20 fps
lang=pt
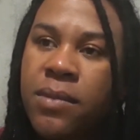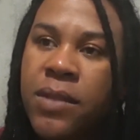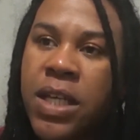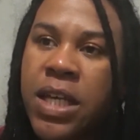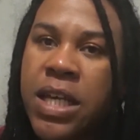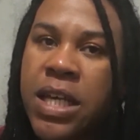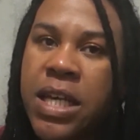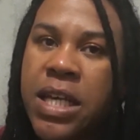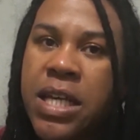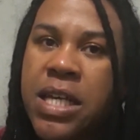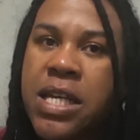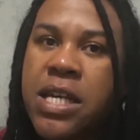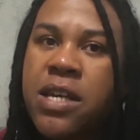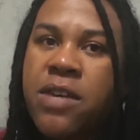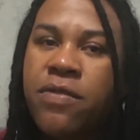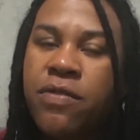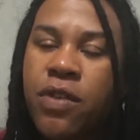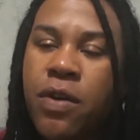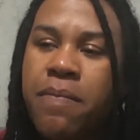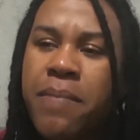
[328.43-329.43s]

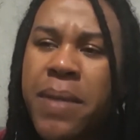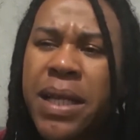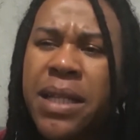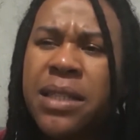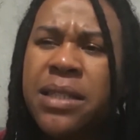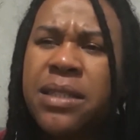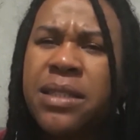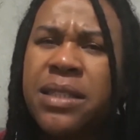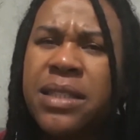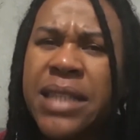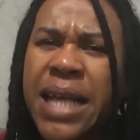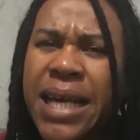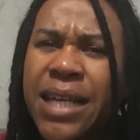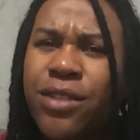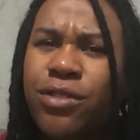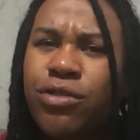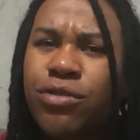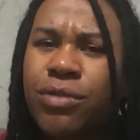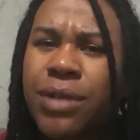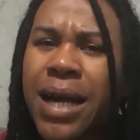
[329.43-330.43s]
E foi bem
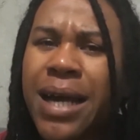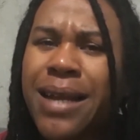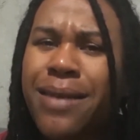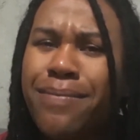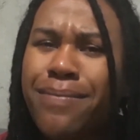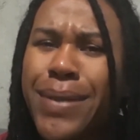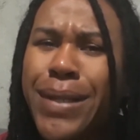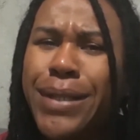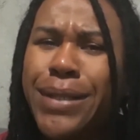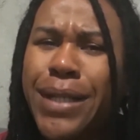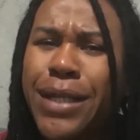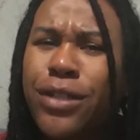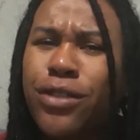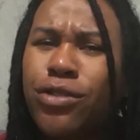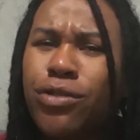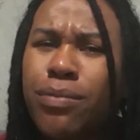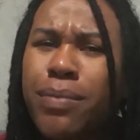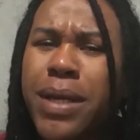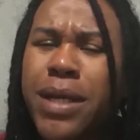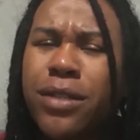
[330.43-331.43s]
denso, cara. Bem
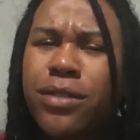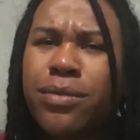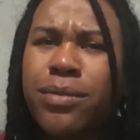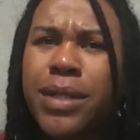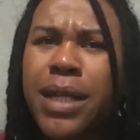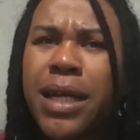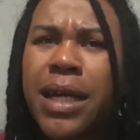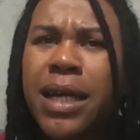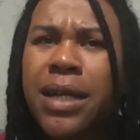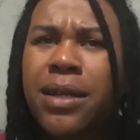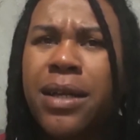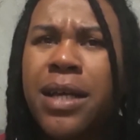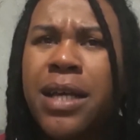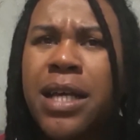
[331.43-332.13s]
denso mesmo, tá ligado?